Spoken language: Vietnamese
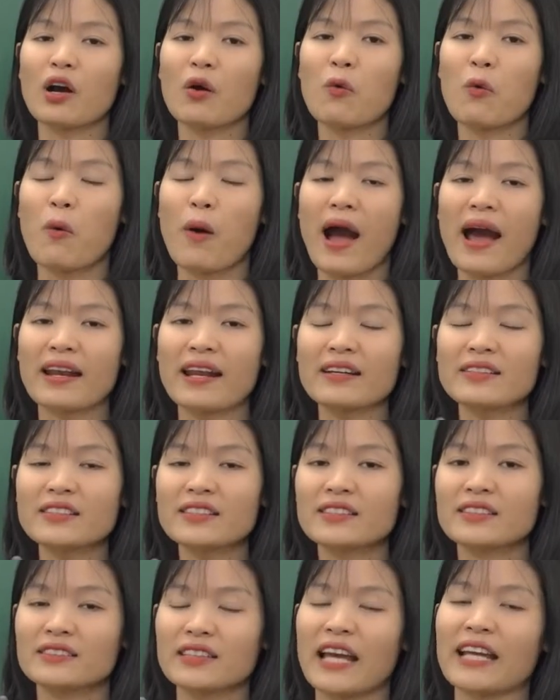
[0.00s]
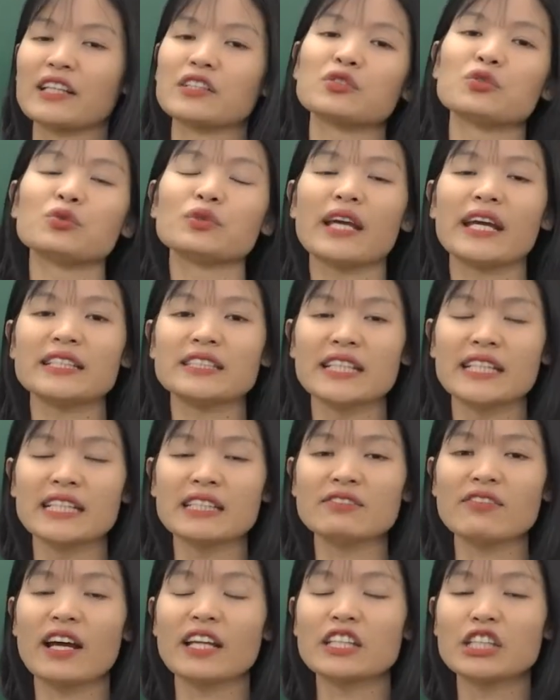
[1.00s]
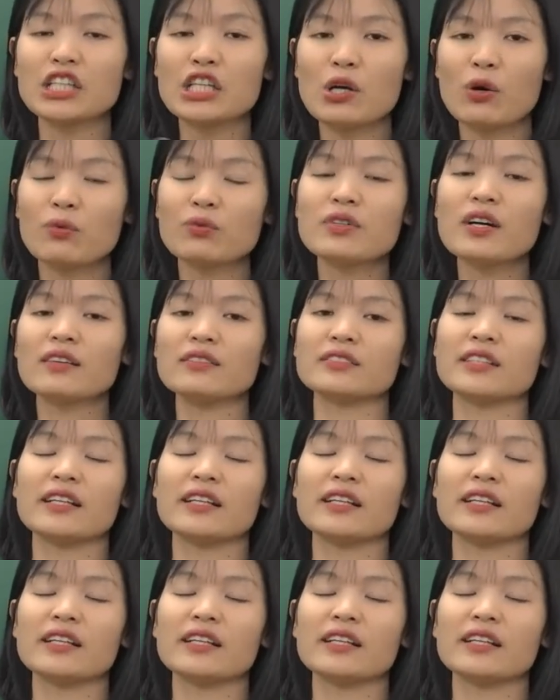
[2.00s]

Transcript: cầu hóa đã trở thành xu thế chính và nhiều nước